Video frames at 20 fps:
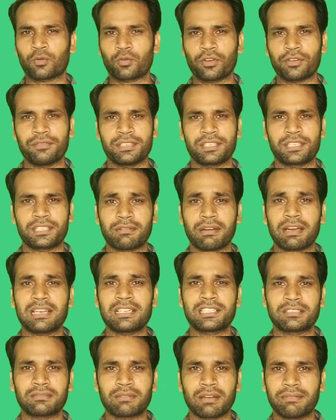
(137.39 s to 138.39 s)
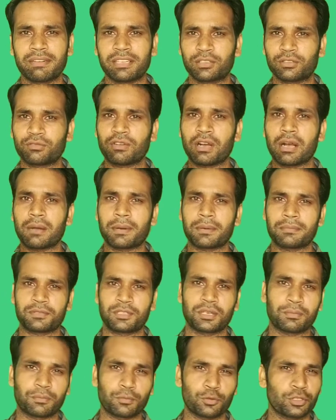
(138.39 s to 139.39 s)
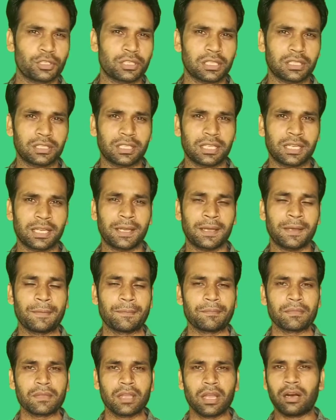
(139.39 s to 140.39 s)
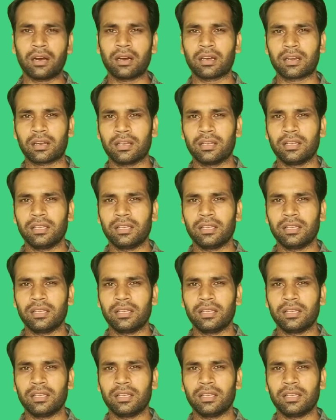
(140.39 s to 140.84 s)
कोई भी सवाल जवाब है तो वो आप हमसे पूछ सकते हैं और